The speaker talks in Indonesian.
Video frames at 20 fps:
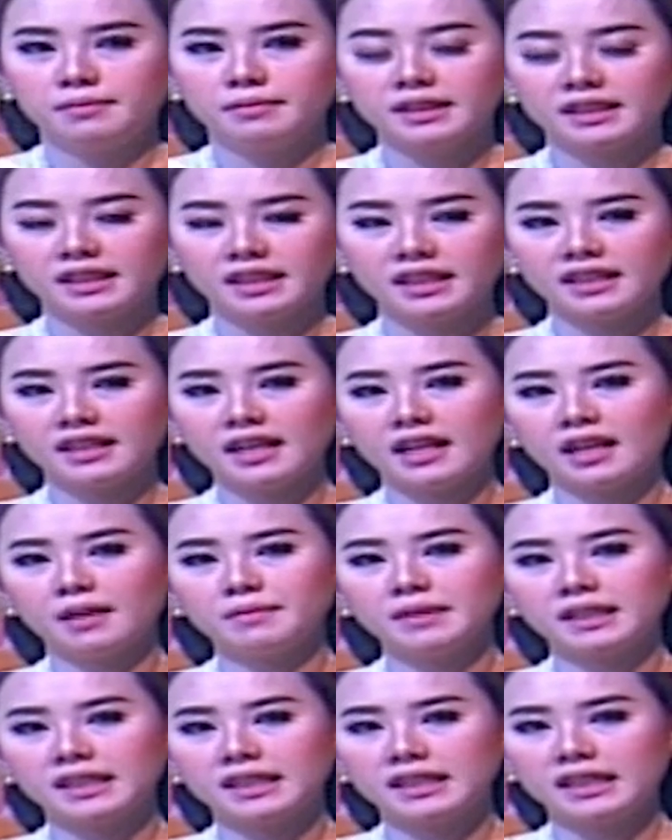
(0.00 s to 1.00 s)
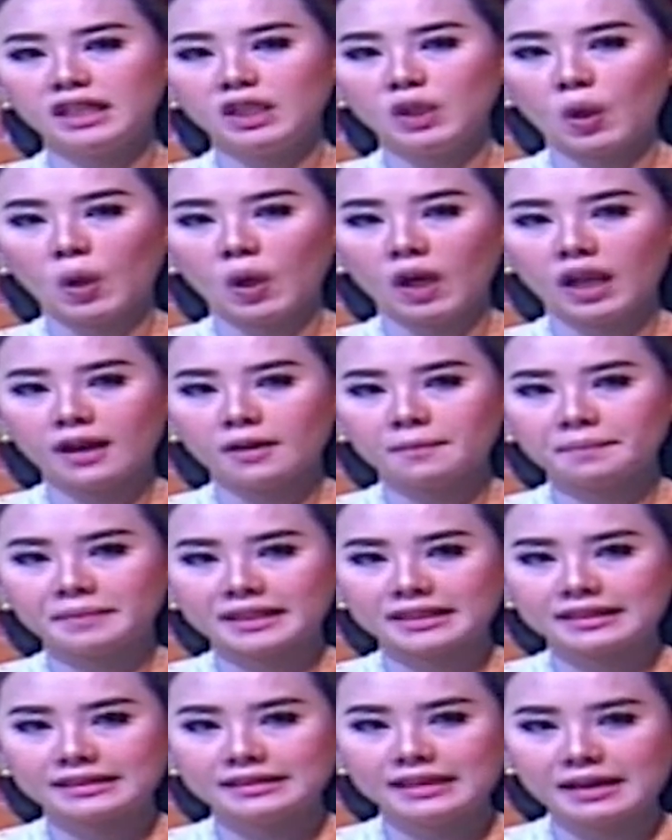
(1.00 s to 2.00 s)
Menteri Dalam Negeri nolak
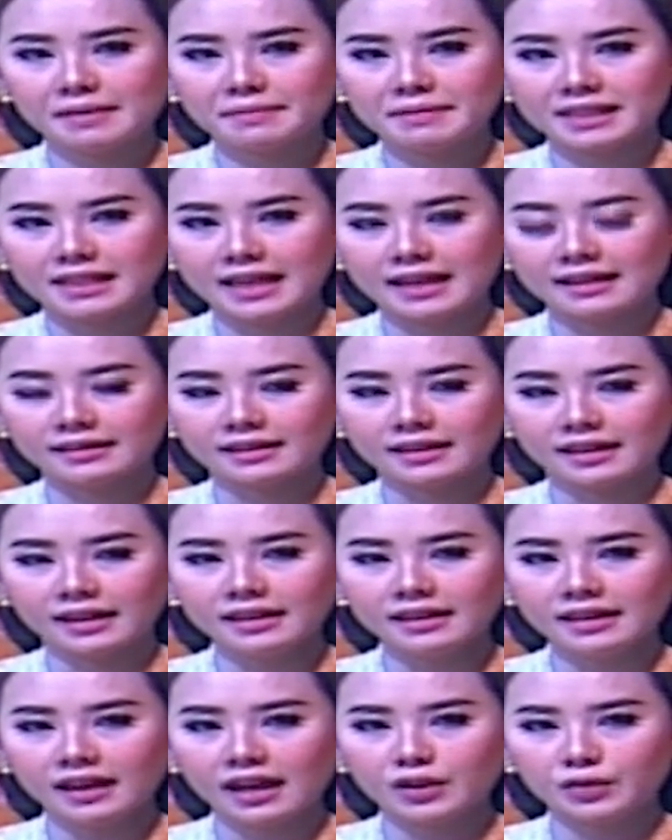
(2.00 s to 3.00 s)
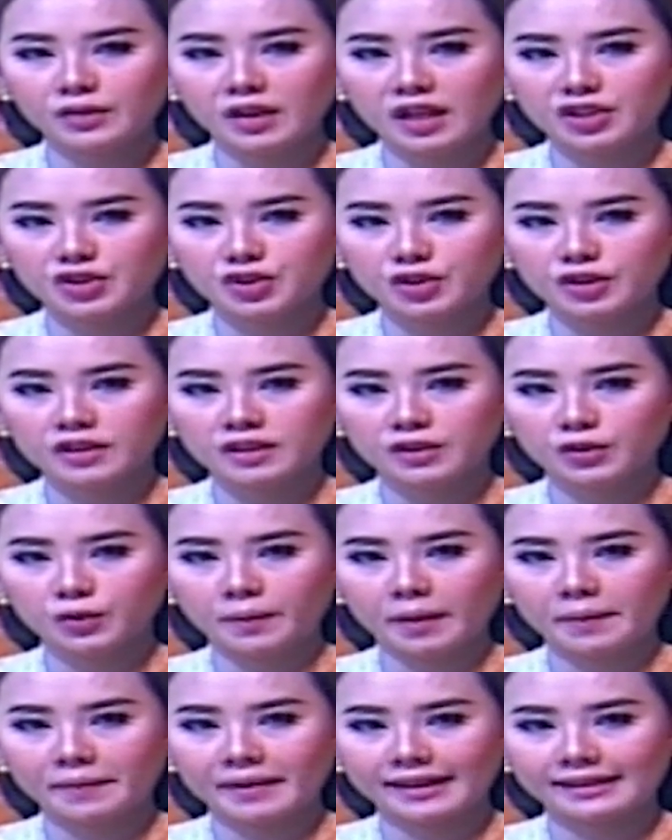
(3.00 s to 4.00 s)
perda pesantren anu diajukan ke
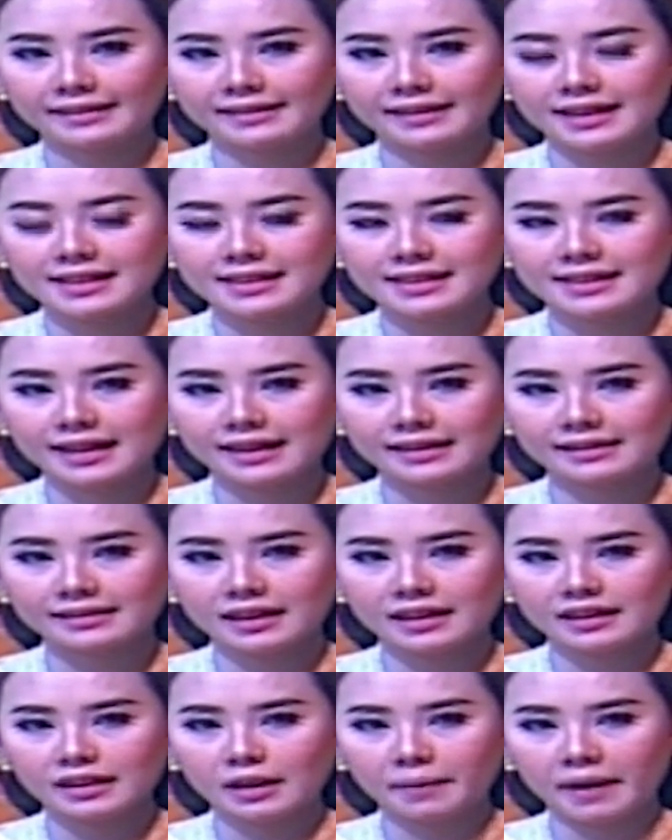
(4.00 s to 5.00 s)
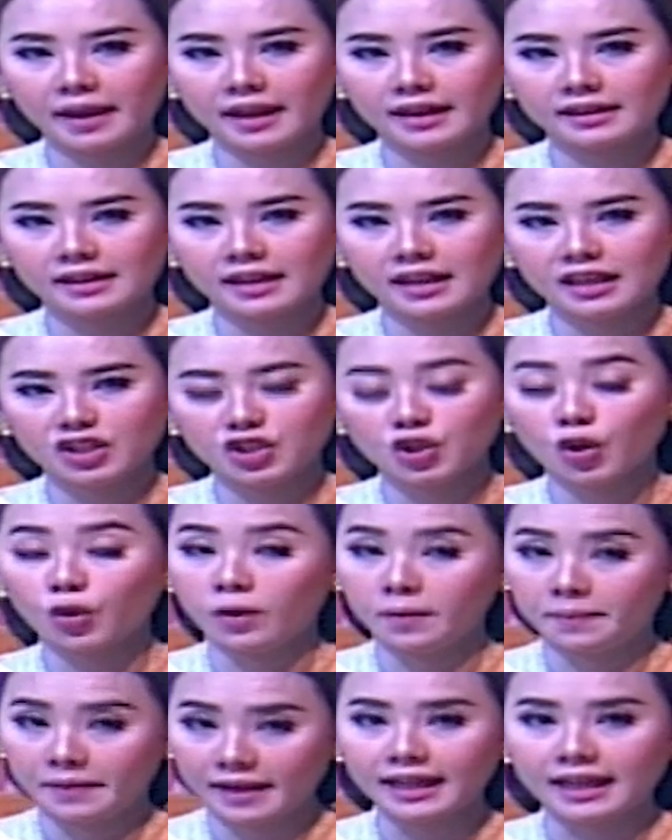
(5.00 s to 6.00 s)
pamarentah serta DPRD
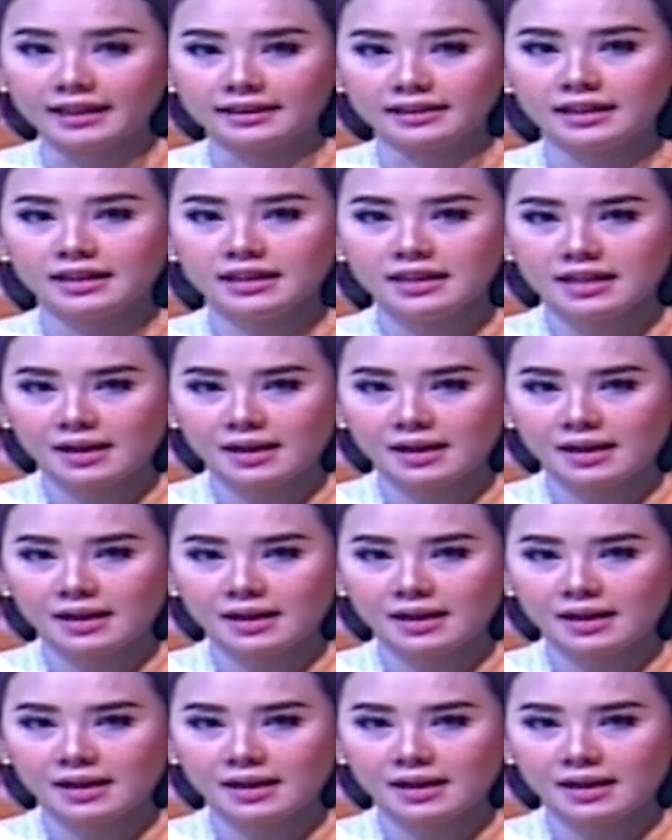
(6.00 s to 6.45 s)
Jawa Barat.